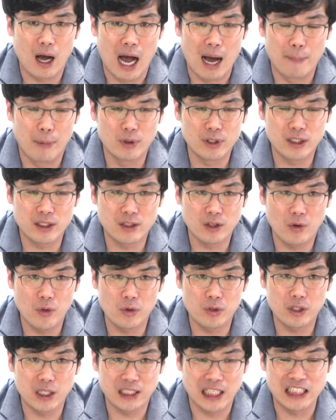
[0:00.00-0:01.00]
아버지
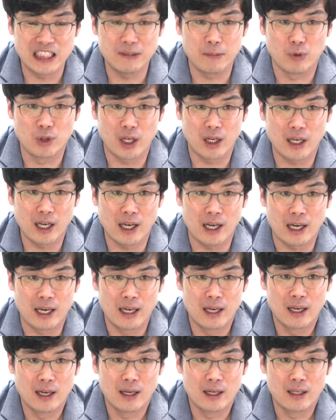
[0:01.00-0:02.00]
크로노스가 찾지
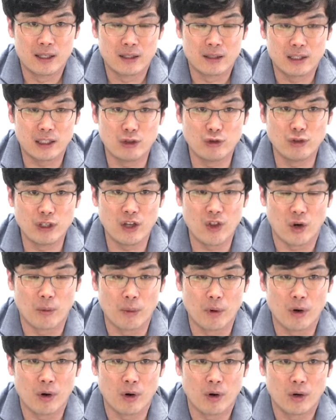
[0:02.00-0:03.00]
못하게 지중해
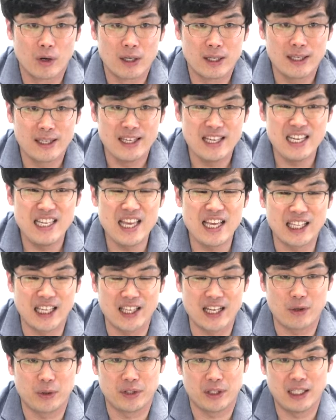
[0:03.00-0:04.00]
넘어
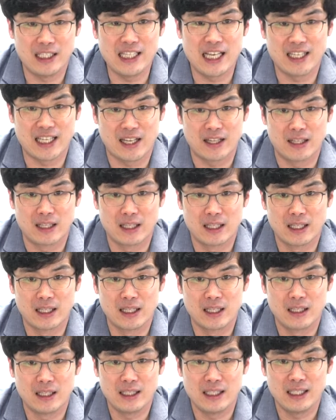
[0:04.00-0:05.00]
이대산이라고 있죠. 이대산.
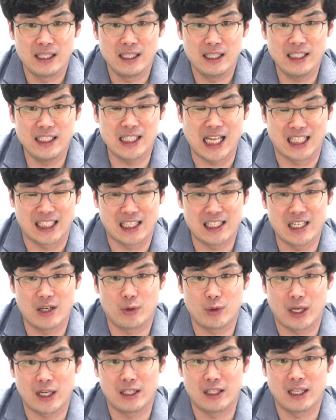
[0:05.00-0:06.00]

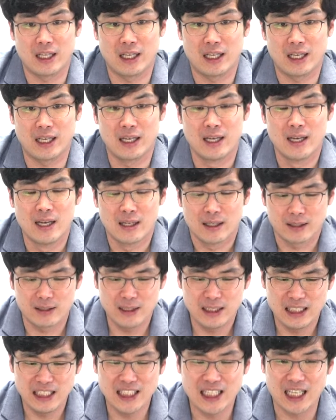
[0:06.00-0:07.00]
이다산이라고도 하는데
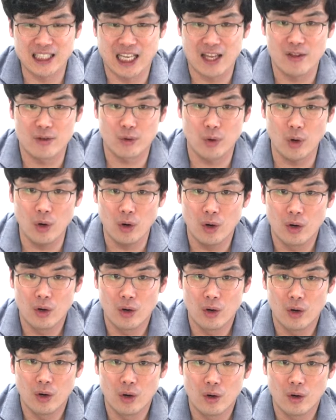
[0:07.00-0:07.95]
그 이다산으로